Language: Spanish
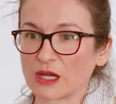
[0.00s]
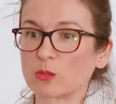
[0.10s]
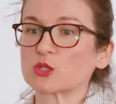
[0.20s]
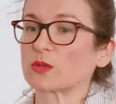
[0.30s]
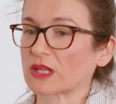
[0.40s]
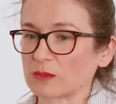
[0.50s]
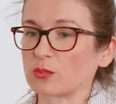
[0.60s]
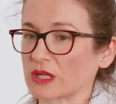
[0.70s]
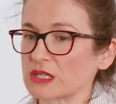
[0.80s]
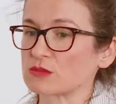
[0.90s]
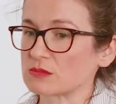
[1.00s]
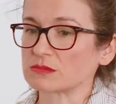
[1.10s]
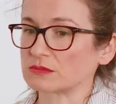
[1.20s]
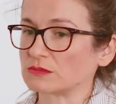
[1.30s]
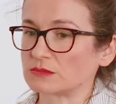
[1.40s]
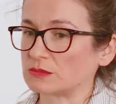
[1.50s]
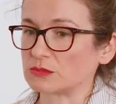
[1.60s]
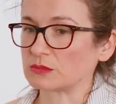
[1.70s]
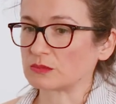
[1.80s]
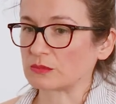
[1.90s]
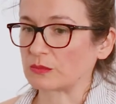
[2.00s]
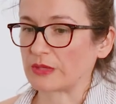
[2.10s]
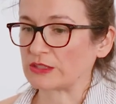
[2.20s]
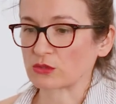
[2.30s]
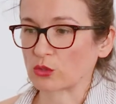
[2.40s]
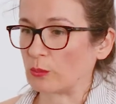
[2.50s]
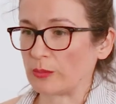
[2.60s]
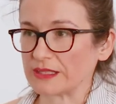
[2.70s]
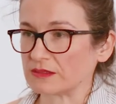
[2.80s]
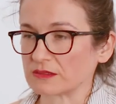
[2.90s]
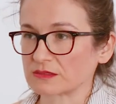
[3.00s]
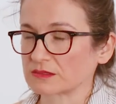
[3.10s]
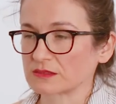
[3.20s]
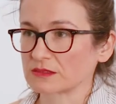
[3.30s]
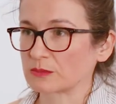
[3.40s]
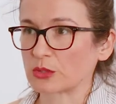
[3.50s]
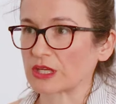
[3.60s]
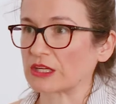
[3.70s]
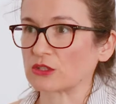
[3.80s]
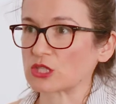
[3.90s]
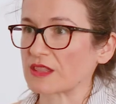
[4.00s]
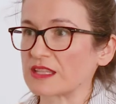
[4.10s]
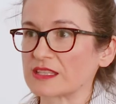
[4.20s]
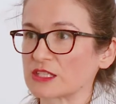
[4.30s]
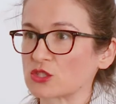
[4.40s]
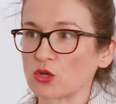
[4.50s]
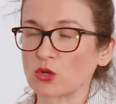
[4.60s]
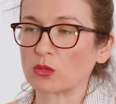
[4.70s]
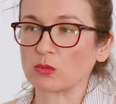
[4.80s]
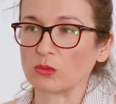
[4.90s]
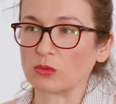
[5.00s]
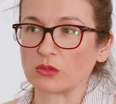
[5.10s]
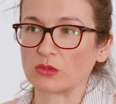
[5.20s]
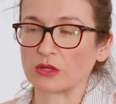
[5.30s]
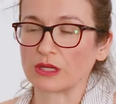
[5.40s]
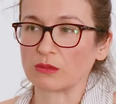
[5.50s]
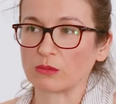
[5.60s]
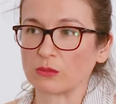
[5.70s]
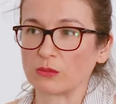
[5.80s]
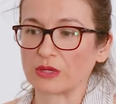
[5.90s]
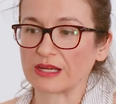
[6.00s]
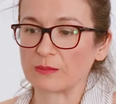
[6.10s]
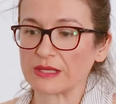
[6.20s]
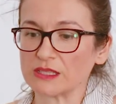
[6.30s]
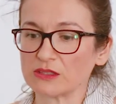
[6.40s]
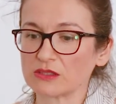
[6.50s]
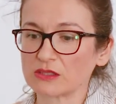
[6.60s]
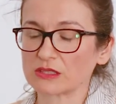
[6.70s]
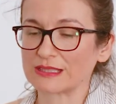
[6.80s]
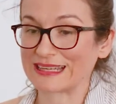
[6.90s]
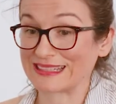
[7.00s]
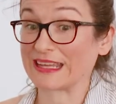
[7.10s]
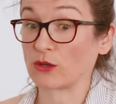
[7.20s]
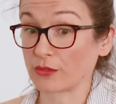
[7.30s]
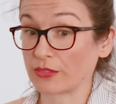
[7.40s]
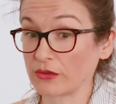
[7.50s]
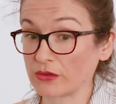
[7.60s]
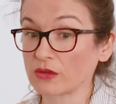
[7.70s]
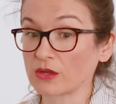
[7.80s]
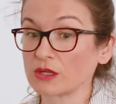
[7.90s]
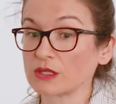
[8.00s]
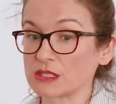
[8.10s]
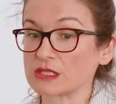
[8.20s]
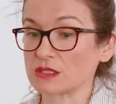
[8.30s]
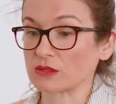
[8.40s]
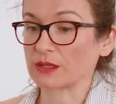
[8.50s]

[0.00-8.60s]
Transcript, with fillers: Pues porque, porque es un, método completo, porque no se centra solo en un, en un elemento del negocio, sino